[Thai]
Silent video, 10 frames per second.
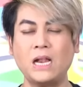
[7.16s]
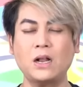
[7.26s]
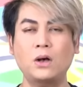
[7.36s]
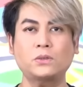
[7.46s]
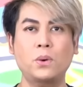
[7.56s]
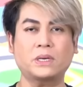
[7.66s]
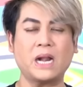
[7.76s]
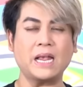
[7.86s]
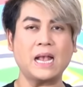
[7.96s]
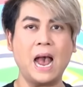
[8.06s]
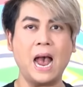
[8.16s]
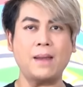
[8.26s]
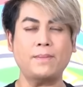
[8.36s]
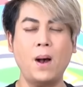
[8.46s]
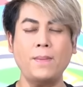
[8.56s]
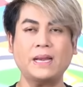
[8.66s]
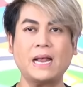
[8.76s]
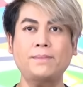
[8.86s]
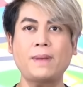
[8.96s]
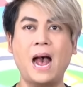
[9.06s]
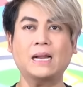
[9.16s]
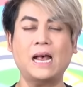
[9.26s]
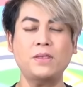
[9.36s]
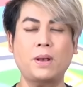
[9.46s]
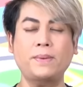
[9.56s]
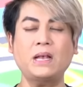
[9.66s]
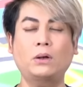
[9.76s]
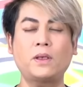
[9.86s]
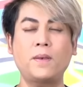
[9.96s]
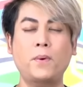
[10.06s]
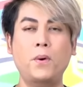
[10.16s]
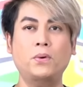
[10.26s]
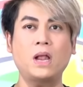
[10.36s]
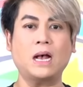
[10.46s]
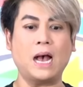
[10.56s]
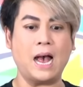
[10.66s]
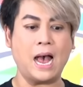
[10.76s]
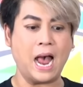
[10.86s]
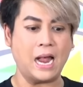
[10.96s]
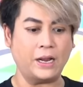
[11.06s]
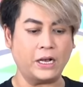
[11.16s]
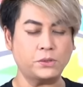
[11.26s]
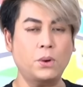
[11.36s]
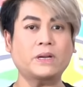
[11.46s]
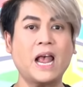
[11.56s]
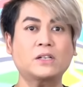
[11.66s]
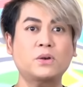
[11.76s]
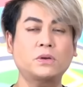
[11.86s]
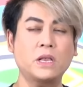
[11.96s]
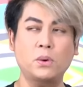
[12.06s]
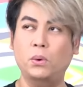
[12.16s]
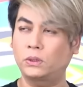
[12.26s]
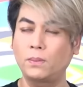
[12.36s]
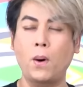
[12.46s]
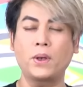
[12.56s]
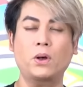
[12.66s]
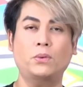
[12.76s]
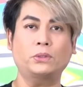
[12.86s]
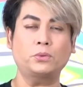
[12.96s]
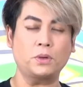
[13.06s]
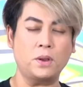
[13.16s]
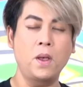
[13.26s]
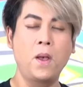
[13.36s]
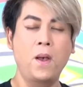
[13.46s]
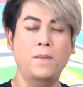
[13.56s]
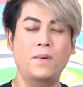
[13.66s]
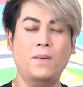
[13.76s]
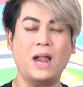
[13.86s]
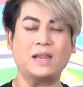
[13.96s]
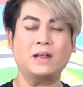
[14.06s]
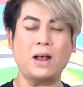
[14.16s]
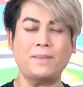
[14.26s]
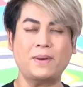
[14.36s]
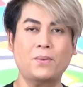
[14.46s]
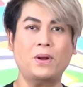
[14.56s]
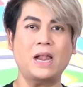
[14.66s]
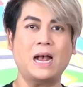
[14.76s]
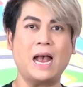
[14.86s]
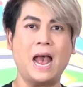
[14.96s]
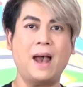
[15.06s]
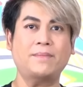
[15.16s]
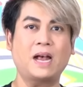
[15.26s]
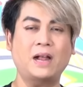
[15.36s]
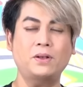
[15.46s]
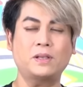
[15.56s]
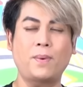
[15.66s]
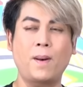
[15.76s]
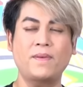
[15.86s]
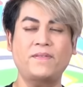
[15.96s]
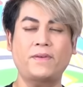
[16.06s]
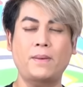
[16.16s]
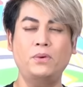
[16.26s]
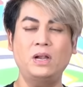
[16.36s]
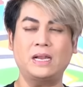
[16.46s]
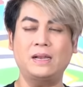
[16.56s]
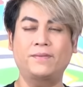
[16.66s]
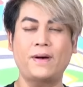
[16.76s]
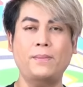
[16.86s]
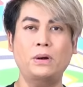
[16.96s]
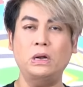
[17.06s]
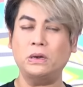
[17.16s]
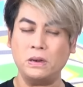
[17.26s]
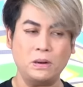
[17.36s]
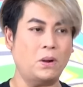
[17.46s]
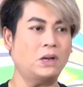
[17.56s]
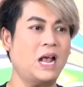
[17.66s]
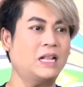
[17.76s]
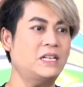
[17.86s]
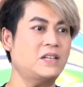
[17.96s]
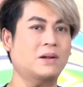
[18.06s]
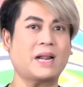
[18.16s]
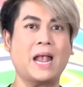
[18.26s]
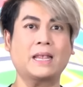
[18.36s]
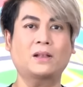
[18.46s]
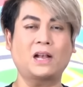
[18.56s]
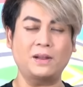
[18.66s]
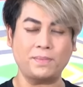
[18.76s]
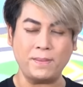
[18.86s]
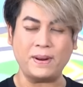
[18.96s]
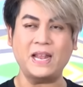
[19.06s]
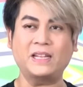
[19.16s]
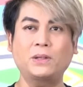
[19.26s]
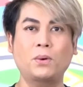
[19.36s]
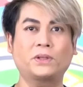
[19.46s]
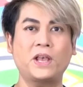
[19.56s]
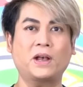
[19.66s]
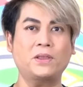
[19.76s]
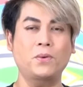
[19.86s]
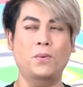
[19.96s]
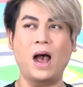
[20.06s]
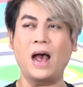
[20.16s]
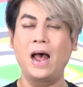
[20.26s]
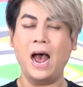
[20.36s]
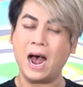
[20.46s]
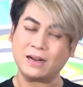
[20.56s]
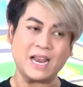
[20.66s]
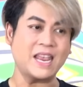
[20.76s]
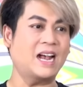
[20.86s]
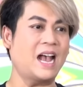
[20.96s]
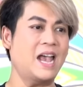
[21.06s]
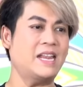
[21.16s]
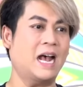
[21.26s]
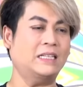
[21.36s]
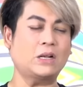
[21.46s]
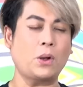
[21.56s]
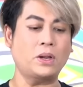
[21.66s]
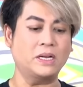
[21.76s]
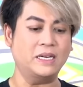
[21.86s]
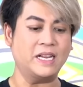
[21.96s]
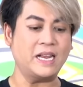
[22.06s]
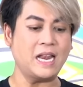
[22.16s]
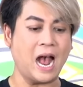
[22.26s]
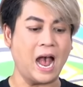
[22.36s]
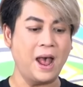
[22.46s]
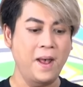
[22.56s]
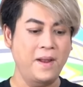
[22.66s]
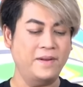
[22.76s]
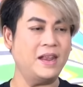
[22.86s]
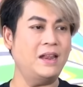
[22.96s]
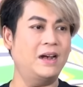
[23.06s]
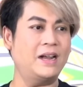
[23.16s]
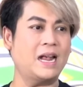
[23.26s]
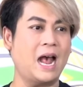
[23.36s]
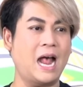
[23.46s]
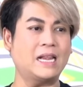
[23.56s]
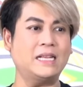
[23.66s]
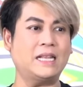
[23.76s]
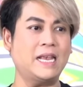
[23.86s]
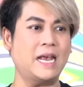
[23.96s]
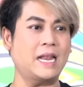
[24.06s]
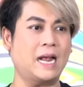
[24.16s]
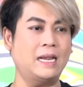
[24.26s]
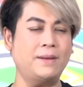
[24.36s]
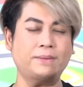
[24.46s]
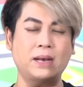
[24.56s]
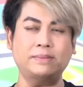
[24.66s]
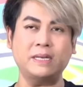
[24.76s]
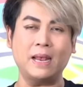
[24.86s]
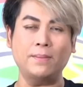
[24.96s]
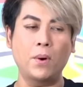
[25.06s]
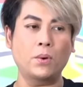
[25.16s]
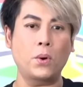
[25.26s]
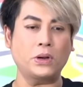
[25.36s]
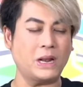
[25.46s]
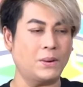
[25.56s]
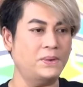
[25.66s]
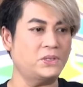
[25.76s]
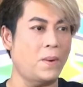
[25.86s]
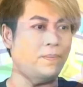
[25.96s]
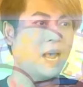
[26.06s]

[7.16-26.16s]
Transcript: นเข้าสู่รายการเมาส์มันคันปากนะอยู่กับพี่เต๋าทีภูนะคะอ่ะแล้วก็ช่วงแรกช่วงนี้โอ้ต้องบอกไว้ก่อนว่าช่วงนี้ เมื่อวานนี้การประกวดนางงามนะคะโดยเฉพาะมิสฟาบุลเลตหรือฟาบุลเลอร์นี่ค่อนข้างที่จะแรงเนี่ยเป็นประเด็นที่ถกเถียงกันอยู่ว่าอะไรยังไงนะคะแต่ก่อนอื่นนี่นะคะนี่เลยนะคะอารีเทียนะคะลิปเสริมสิริมงคลนะคุณผู้ชมนะ